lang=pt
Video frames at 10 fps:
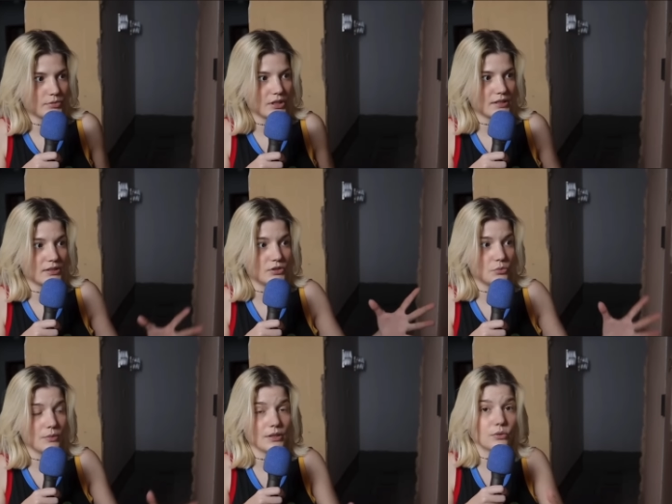podia ter de
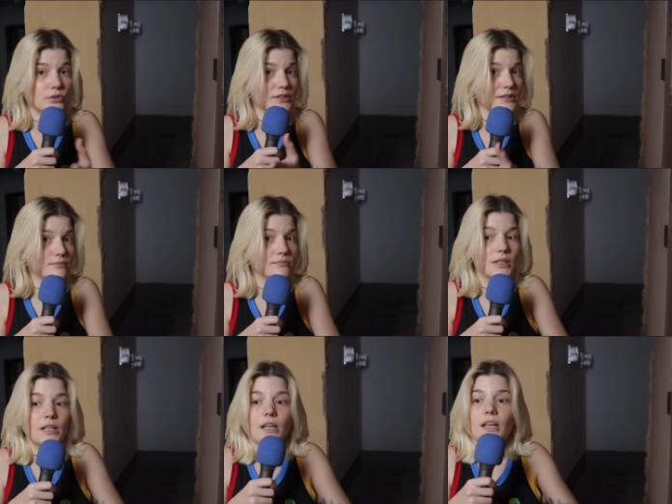1 a 12
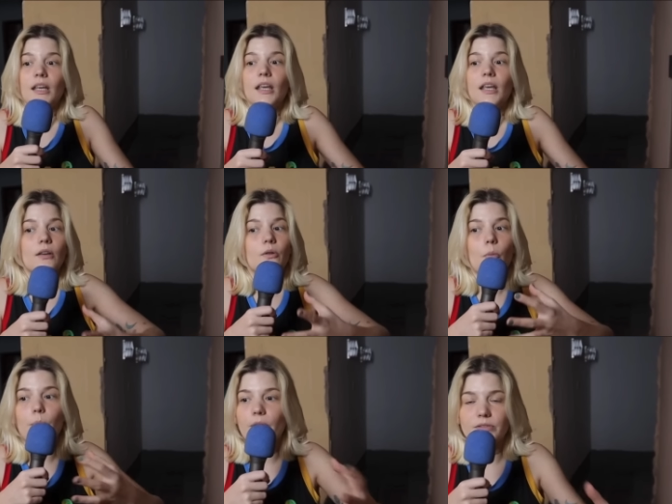eu
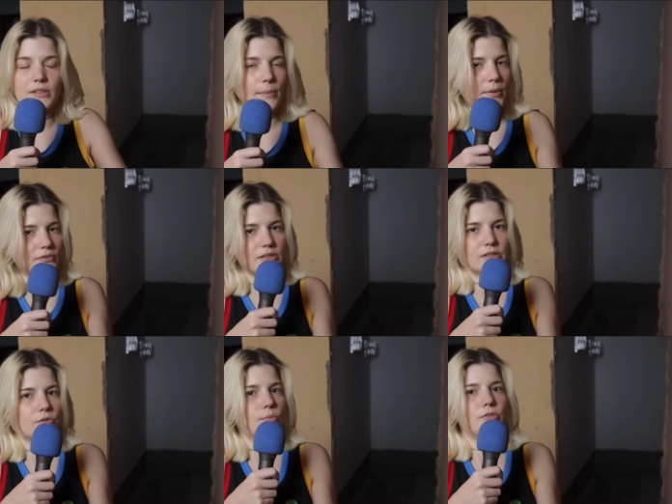não posso dar para
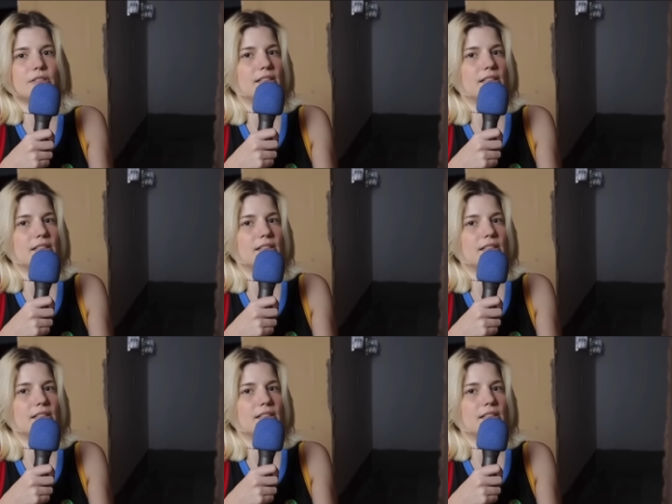vocês números